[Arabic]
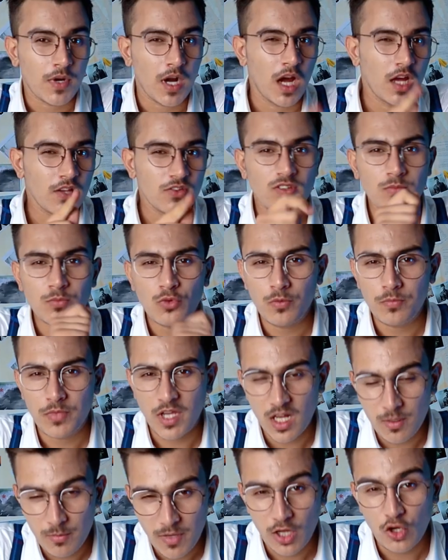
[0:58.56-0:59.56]
رح أظنكم
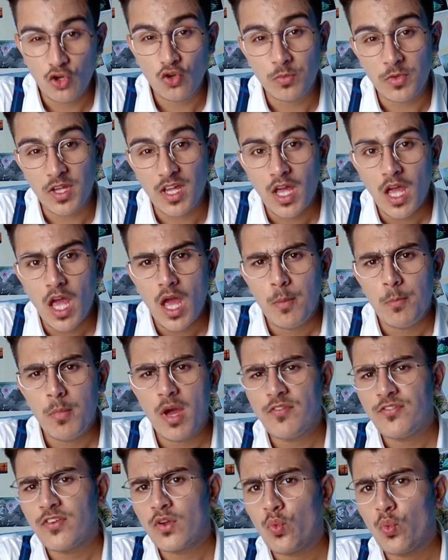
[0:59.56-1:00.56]
بهالمعلومة
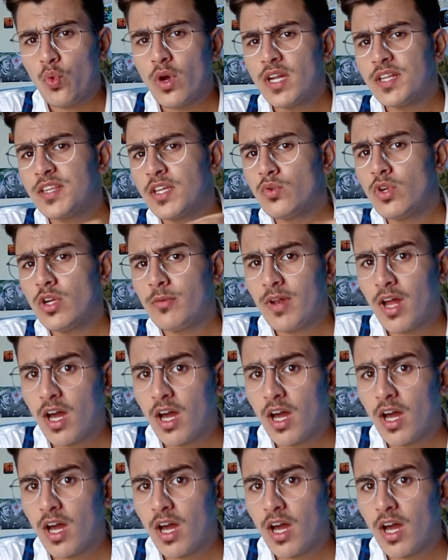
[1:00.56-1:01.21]
ما في ولا دولة